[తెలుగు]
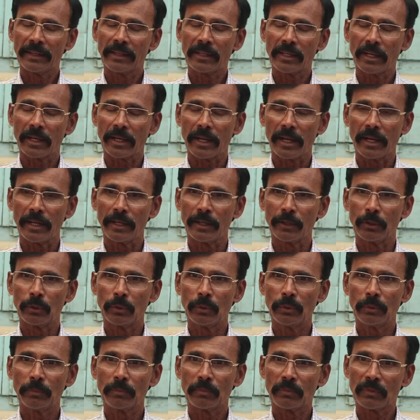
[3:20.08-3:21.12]
ఇంకా
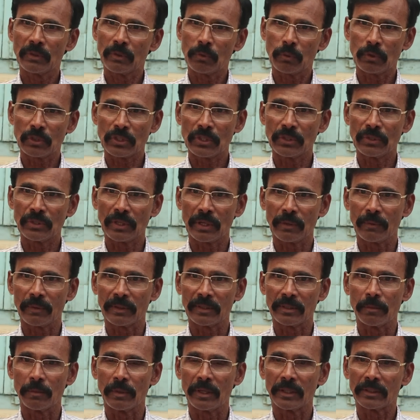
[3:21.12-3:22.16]
రాలేదు ఇంకా వచ్చిన
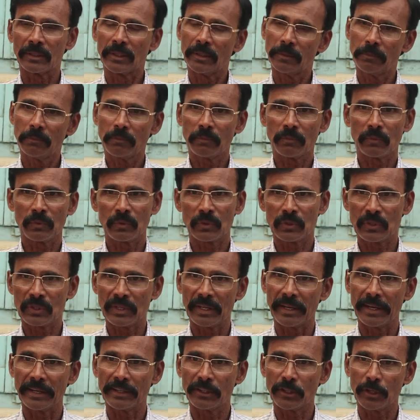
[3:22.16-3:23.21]
తర్వాత మాత్రం
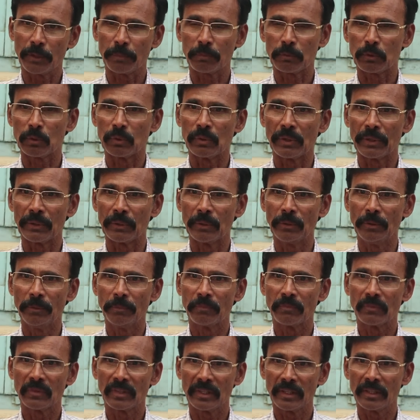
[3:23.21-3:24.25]
వస్తాయని చెప్తున్నారు
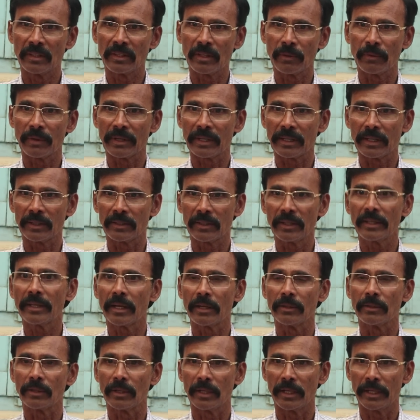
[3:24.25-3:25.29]
ఇంతవరకు అయితే
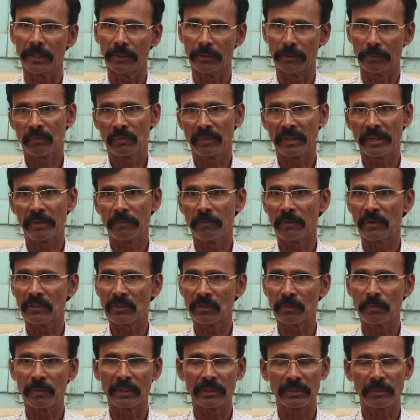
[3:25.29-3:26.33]
ఇంకా అందలేదు ఏ
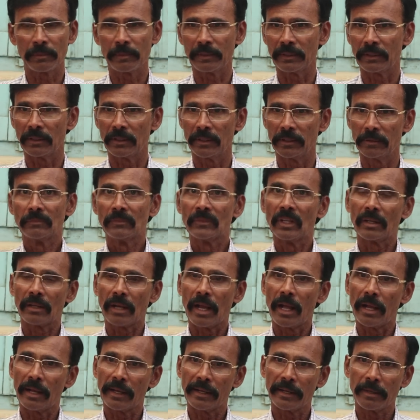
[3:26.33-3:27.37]
ఫండ్స్ మాత్రం అందలేదు
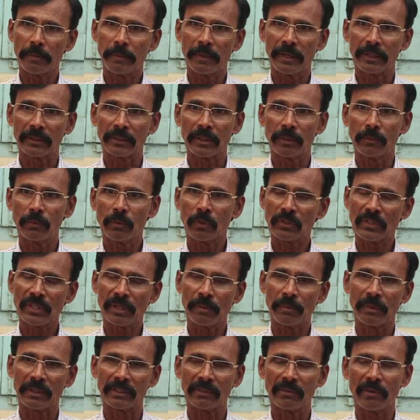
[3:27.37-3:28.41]
రాగానే మాత్రం
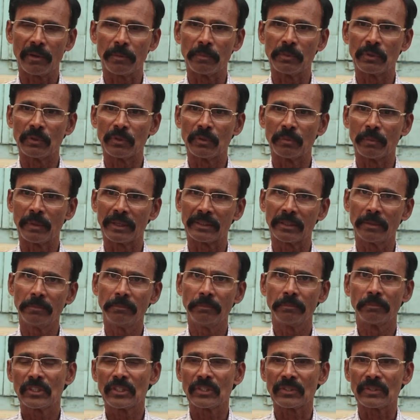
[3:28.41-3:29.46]
వస్తే మాత్రం అభివృద్ధి మాత్రం
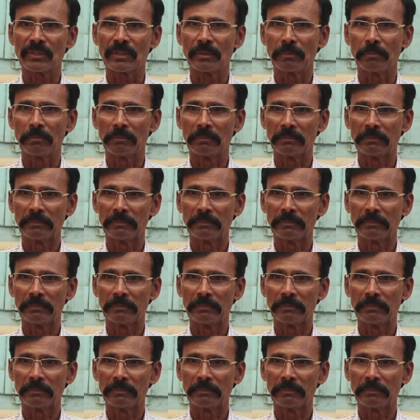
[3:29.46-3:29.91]
చేస్తుంది